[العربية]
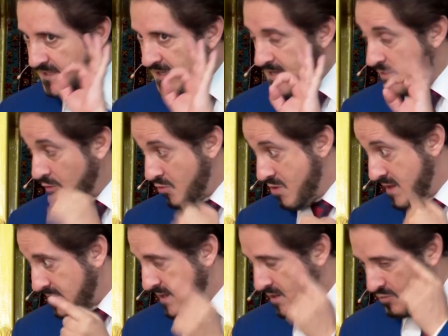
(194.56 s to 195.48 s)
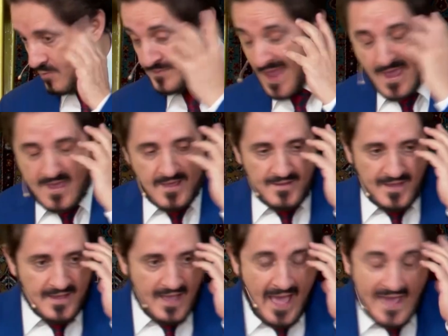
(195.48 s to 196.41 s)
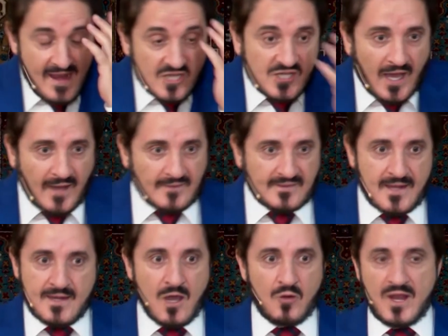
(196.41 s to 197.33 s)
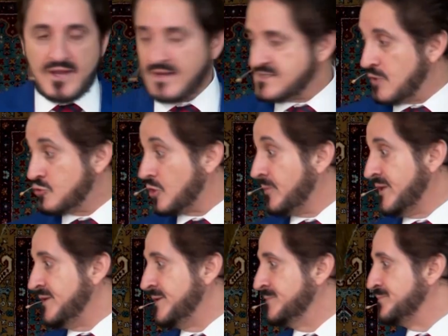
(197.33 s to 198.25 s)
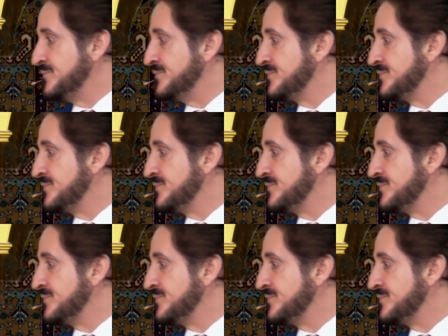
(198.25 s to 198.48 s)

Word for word: حين قلت لكم أنا شعرت أن هؤلاء الناس ليسوا طبيعيين